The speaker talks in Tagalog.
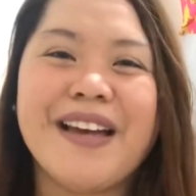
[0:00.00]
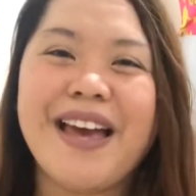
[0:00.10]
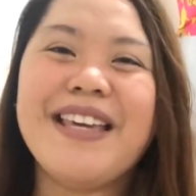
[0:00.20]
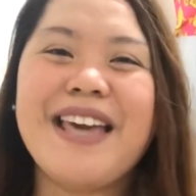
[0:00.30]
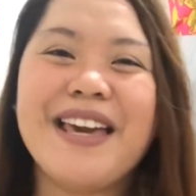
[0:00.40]

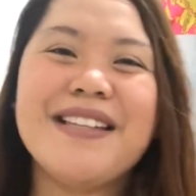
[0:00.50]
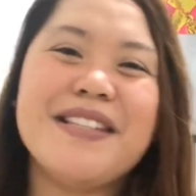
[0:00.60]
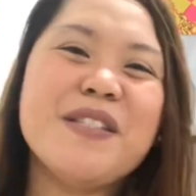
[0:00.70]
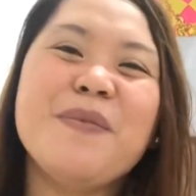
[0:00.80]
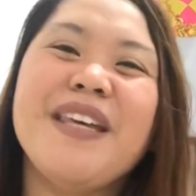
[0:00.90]
Hi guys!
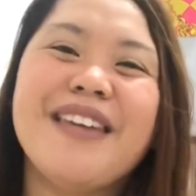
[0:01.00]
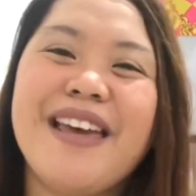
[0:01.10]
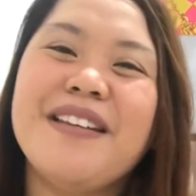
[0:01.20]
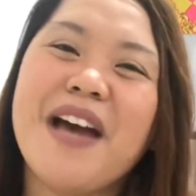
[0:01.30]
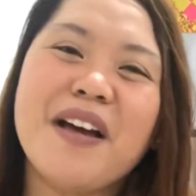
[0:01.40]
It's me
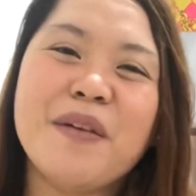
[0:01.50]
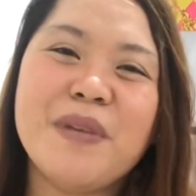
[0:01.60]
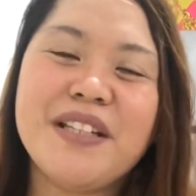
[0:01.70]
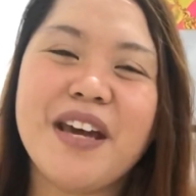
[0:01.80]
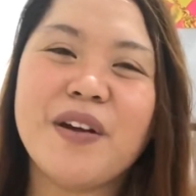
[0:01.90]
again, Ga
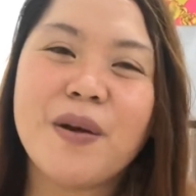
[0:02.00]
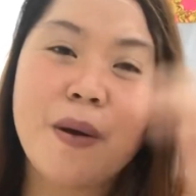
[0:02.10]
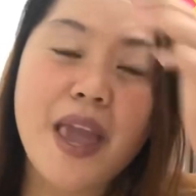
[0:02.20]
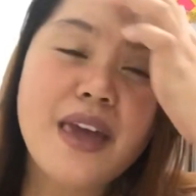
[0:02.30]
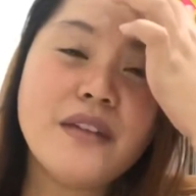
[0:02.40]
Caballero.
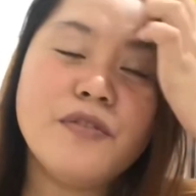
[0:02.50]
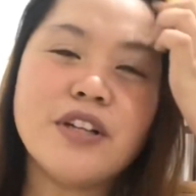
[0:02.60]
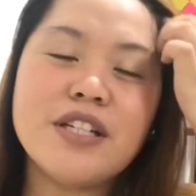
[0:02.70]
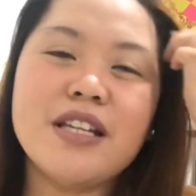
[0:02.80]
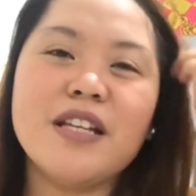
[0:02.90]
And for
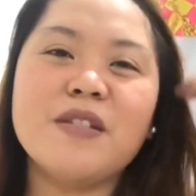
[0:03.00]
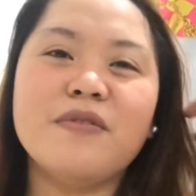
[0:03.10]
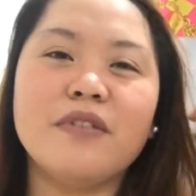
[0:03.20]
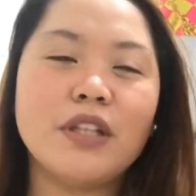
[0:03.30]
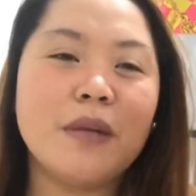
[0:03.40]
today's...
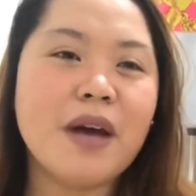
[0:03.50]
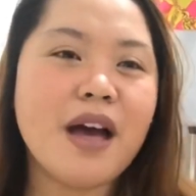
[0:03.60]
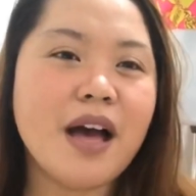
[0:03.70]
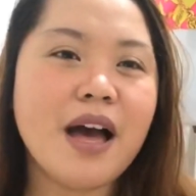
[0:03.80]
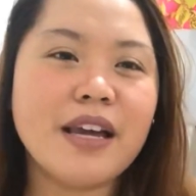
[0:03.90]
di
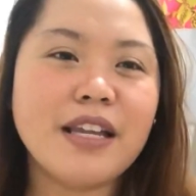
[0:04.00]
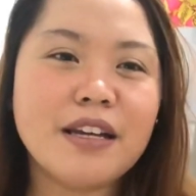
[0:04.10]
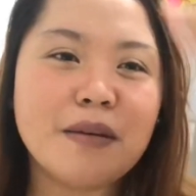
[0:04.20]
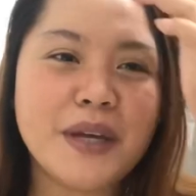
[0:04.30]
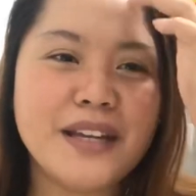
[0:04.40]
ba ang hangin na naman.